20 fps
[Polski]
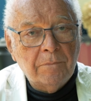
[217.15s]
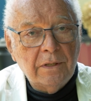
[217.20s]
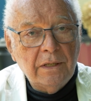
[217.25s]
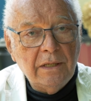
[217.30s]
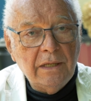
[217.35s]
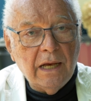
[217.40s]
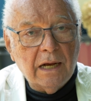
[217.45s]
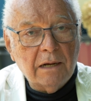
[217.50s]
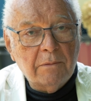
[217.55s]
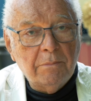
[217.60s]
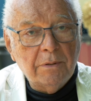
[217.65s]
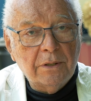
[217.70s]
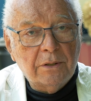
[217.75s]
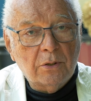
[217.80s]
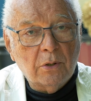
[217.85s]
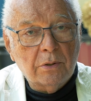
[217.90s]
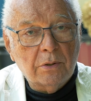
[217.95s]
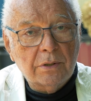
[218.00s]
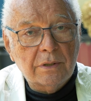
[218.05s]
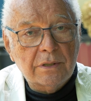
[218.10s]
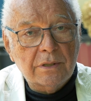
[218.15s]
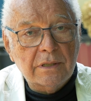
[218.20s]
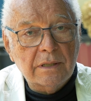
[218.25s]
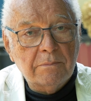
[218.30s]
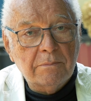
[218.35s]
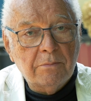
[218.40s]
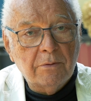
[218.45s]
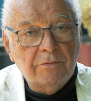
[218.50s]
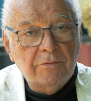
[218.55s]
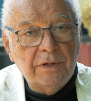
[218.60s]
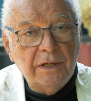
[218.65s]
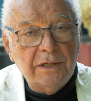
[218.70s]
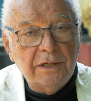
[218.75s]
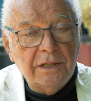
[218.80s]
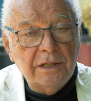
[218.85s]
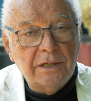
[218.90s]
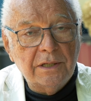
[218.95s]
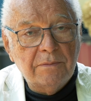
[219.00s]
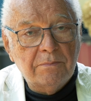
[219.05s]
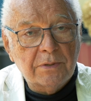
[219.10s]
i jakby to chce
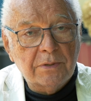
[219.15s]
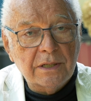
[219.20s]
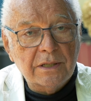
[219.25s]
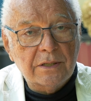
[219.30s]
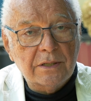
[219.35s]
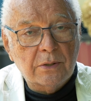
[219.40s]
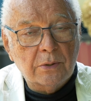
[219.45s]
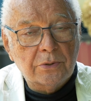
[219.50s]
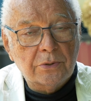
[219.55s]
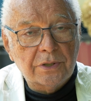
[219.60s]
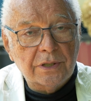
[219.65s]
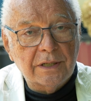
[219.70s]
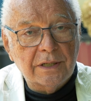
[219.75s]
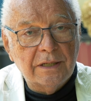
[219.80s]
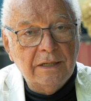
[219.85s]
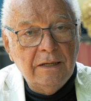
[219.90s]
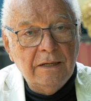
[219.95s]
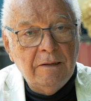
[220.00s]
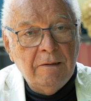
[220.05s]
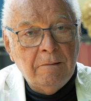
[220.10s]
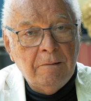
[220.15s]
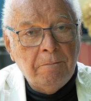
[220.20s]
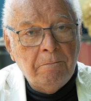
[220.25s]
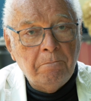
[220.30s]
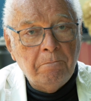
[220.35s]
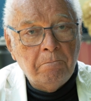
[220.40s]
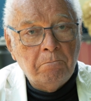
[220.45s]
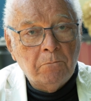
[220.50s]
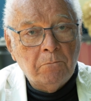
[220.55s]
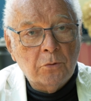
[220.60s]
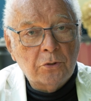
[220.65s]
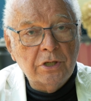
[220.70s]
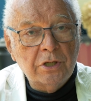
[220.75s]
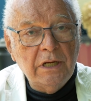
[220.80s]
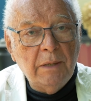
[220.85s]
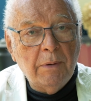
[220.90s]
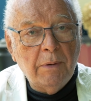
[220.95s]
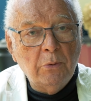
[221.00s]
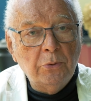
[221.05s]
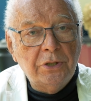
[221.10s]
powiedzieć przez to, że, no, że
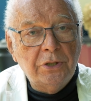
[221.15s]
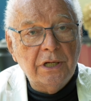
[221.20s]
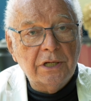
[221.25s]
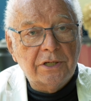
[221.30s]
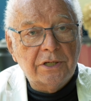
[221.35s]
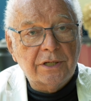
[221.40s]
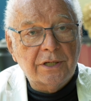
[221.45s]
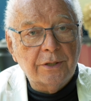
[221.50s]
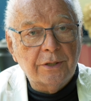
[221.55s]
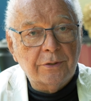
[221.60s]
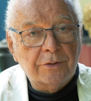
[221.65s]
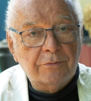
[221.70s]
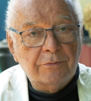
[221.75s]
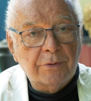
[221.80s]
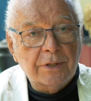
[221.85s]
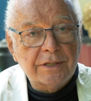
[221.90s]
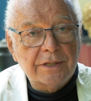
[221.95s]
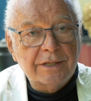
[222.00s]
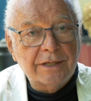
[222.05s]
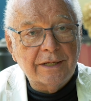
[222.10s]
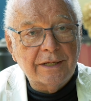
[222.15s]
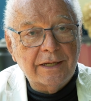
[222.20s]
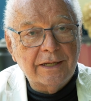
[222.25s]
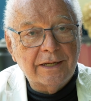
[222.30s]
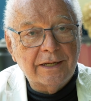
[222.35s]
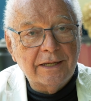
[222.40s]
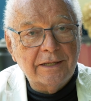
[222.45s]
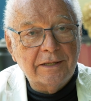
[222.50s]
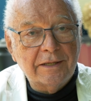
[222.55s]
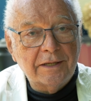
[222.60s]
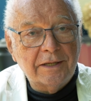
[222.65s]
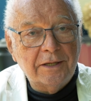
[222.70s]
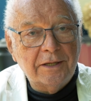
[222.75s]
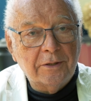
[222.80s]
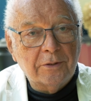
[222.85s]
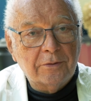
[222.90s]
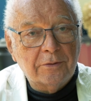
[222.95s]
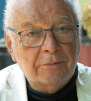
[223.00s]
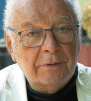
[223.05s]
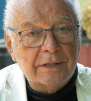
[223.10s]
nie ma ucieczki od własnej
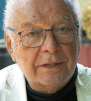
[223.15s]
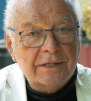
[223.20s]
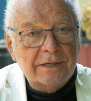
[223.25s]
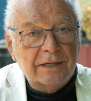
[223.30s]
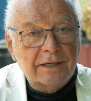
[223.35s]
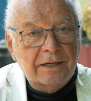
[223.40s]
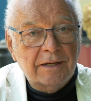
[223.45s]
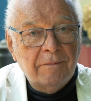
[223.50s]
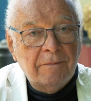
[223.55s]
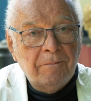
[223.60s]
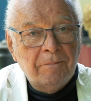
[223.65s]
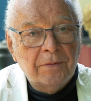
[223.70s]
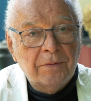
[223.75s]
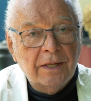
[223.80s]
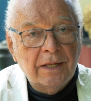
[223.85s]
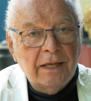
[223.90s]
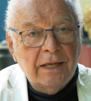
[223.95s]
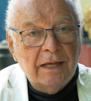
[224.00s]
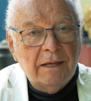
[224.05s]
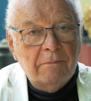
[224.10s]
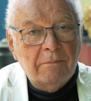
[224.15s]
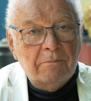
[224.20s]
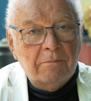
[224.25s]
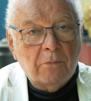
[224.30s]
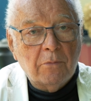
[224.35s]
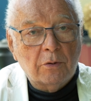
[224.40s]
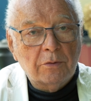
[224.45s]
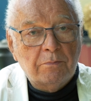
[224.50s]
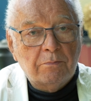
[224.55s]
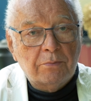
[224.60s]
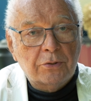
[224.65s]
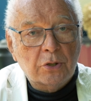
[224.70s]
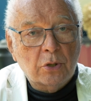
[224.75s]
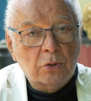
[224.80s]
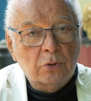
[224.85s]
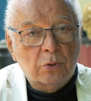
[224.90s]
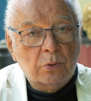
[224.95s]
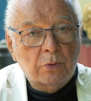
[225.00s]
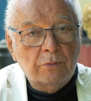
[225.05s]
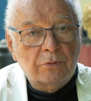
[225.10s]
genetyki, od własnych od
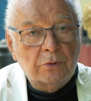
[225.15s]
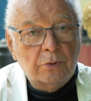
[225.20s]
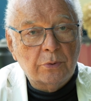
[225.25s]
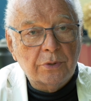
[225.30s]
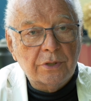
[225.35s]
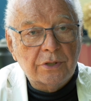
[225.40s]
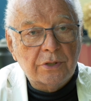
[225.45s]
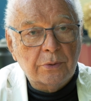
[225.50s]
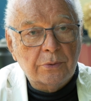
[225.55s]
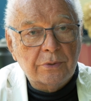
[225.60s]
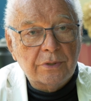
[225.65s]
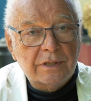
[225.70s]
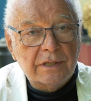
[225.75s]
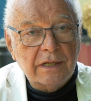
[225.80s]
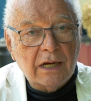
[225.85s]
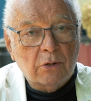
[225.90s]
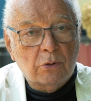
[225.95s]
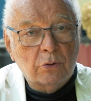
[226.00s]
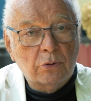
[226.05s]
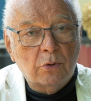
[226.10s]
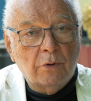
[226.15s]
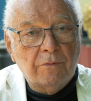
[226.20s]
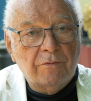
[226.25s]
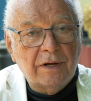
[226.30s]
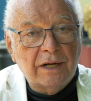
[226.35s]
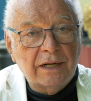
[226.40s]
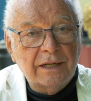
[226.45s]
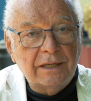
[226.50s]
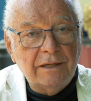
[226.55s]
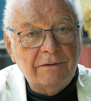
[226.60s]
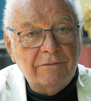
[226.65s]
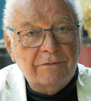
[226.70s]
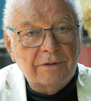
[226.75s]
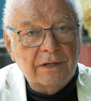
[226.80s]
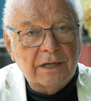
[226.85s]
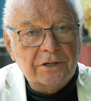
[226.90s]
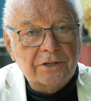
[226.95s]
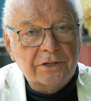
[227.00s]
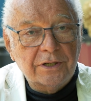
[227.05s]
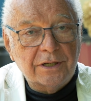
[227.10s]
przodków, którzy są zakodowani w
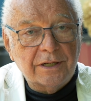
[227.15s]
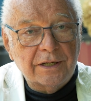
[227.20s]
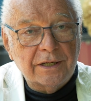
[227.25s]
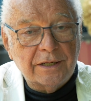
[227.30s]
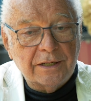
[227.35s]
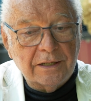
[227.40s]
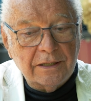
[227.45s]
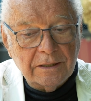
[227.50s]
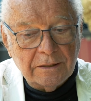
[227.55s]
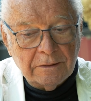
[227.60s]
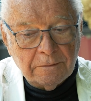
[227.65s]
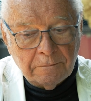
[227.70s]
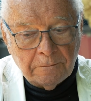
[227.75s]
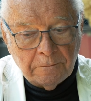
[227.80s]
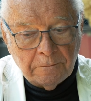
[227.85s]
naszych genach